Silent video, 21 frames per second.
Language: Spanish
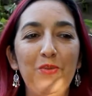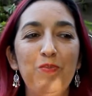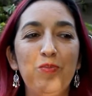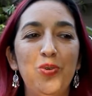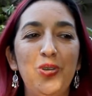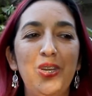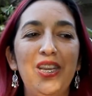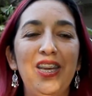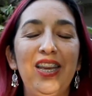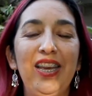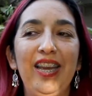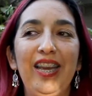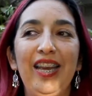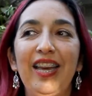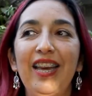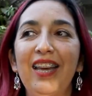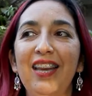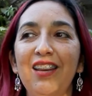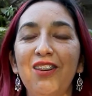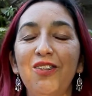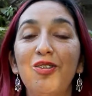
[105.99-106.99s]
muy
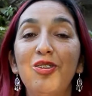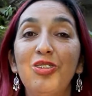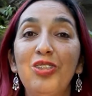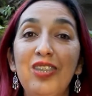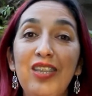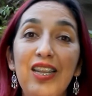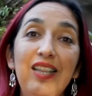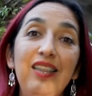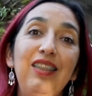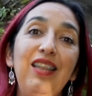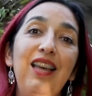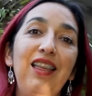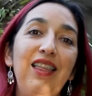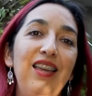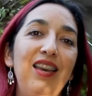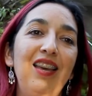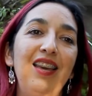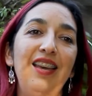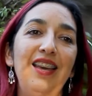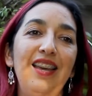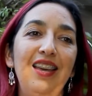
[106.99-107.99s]
contenta
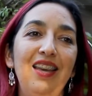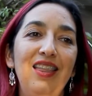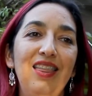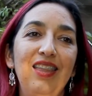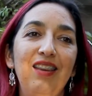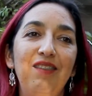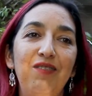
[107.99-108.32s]
de,